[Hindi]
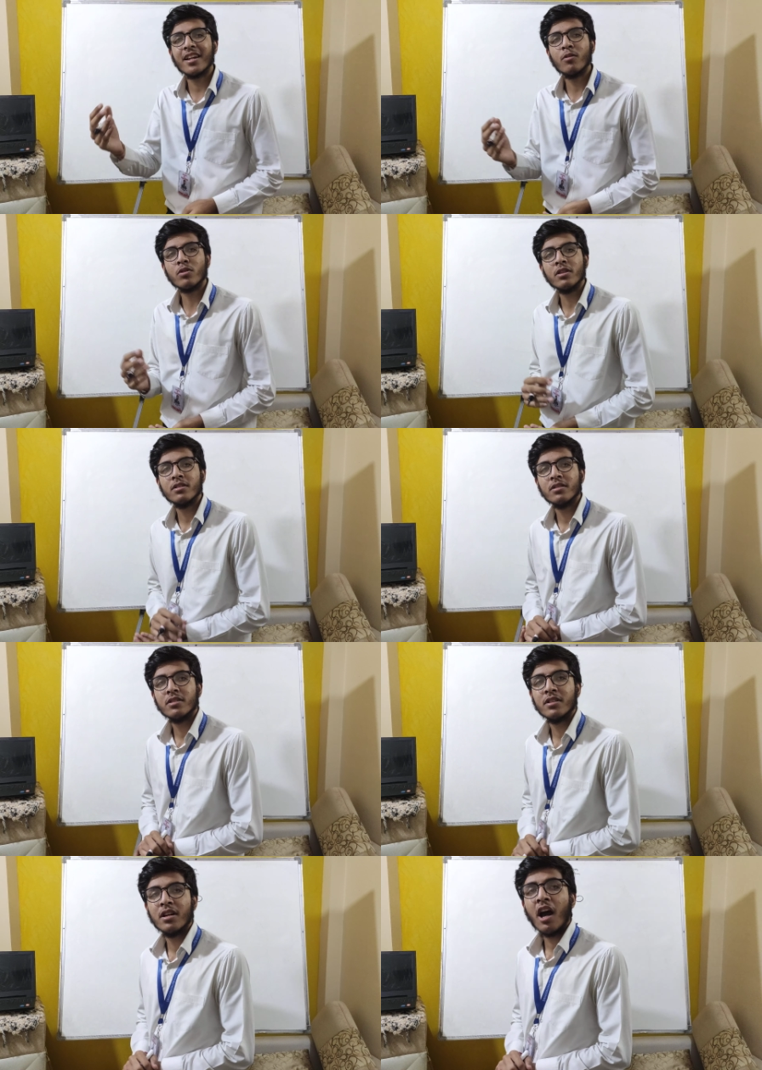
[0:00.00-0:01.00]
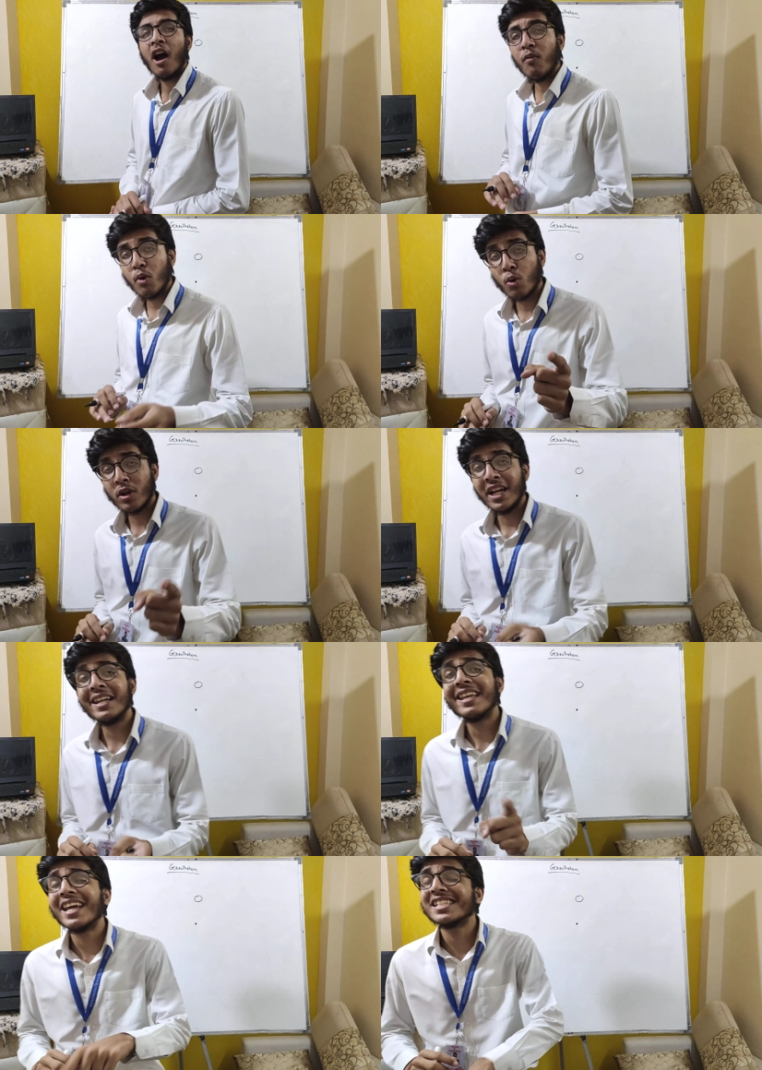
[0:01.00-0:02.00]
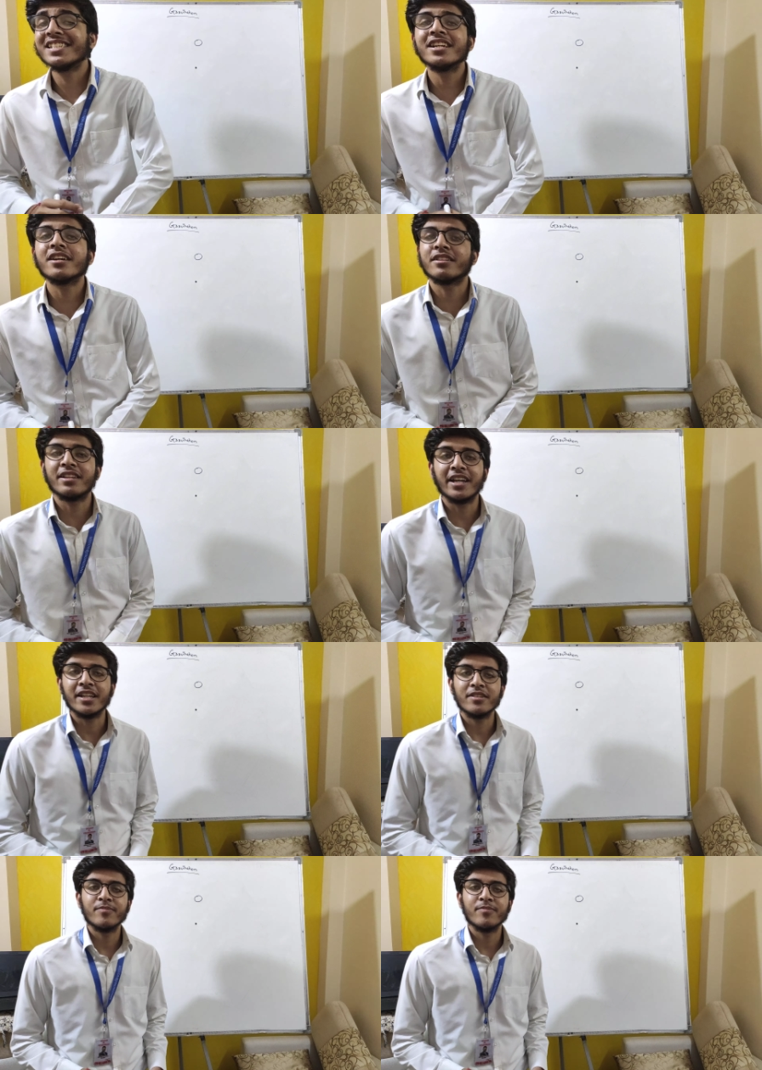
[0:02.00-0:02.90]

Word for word: अराउंड अब वो रोटेट कैसे करता है